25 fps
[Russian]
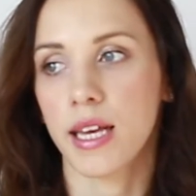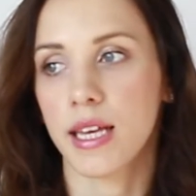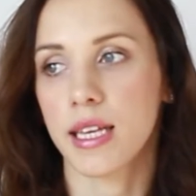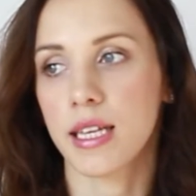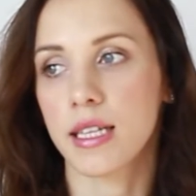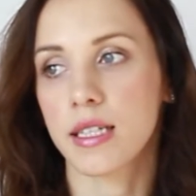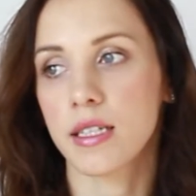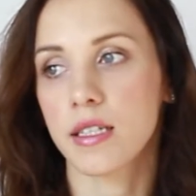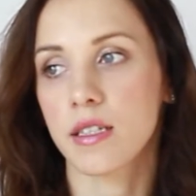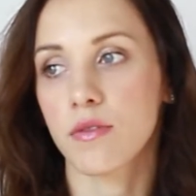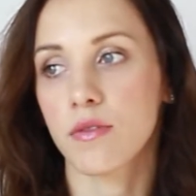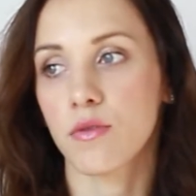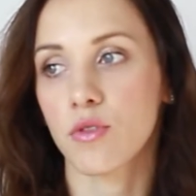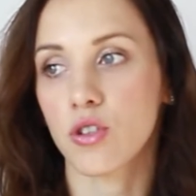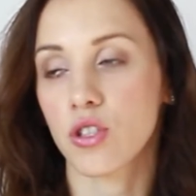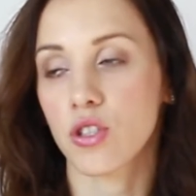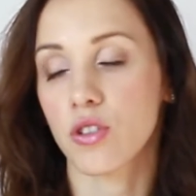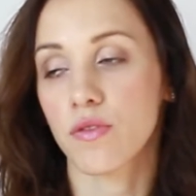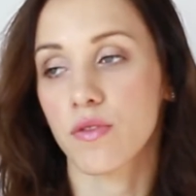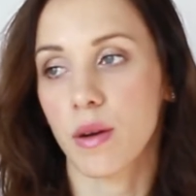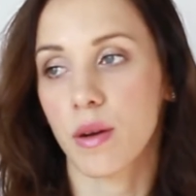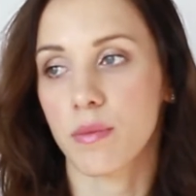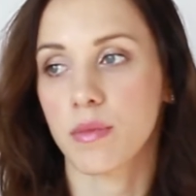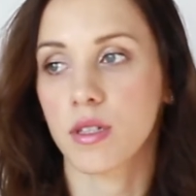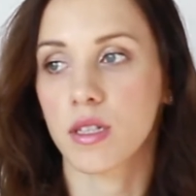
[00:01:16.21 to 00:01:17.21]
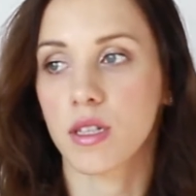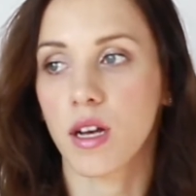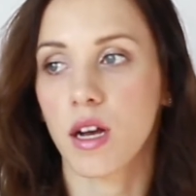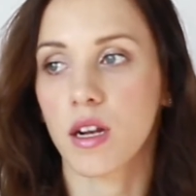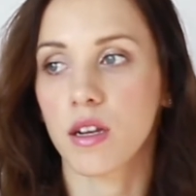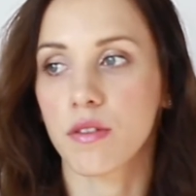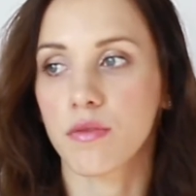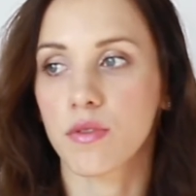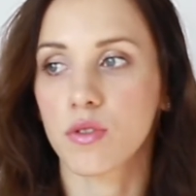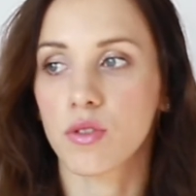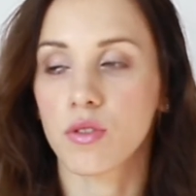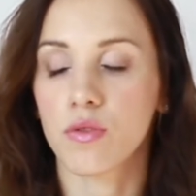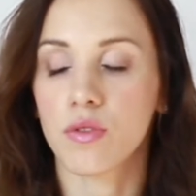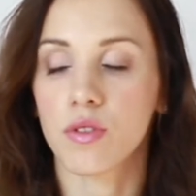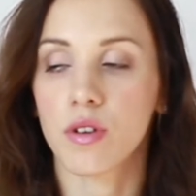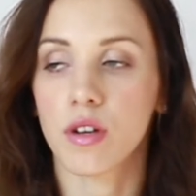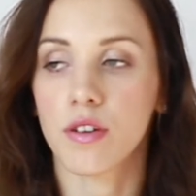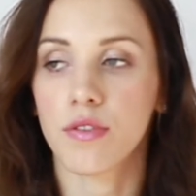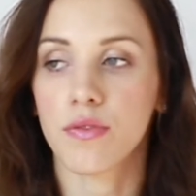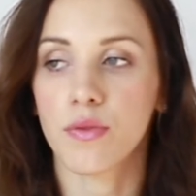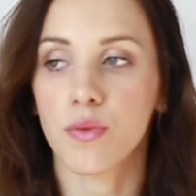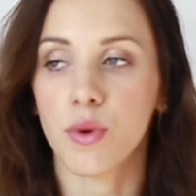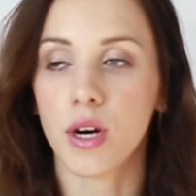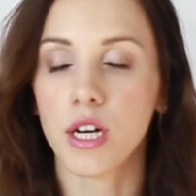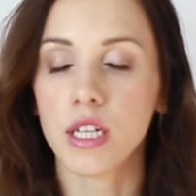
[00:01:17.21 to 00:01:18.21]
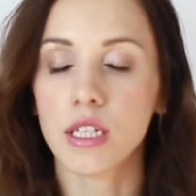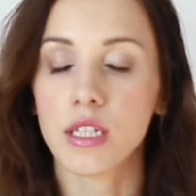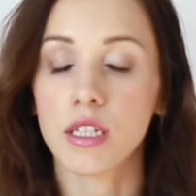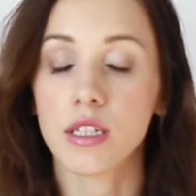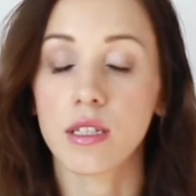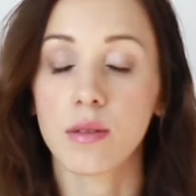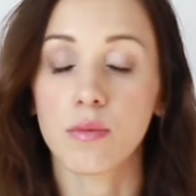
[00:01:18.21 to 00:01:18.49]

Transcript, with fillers: из-за того, что вам не дали визу F1,